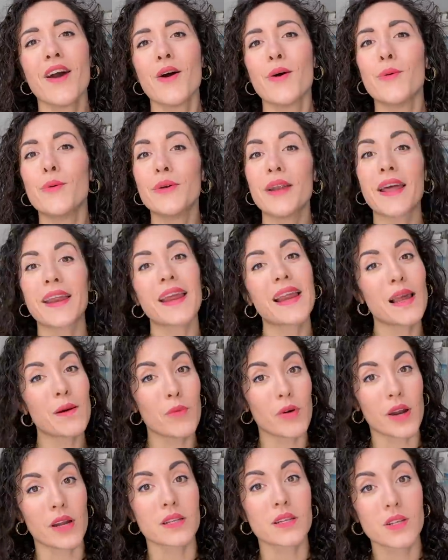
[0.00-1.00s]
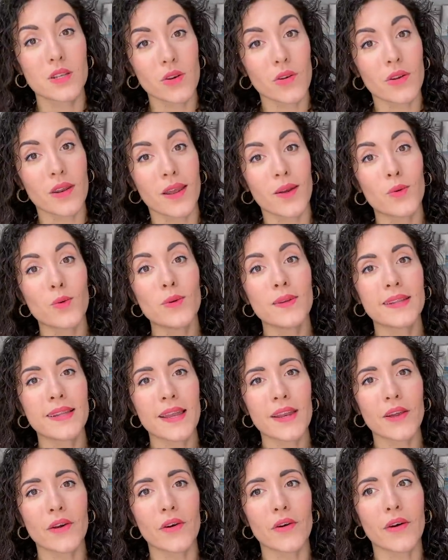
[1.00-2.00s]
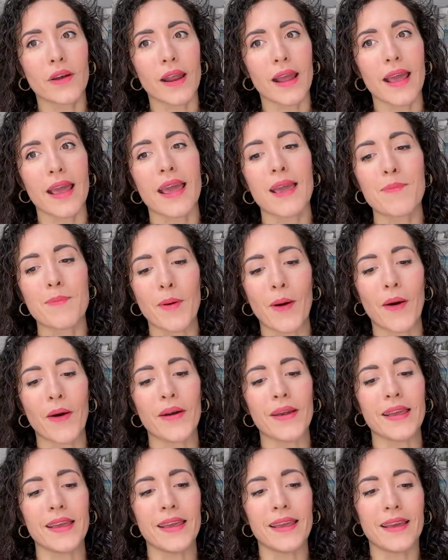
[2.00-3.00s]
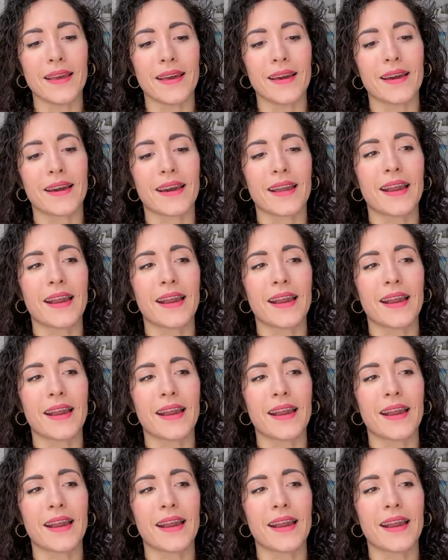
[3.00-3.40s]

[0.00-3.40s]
una rielaborazione ulteriore e poi eh,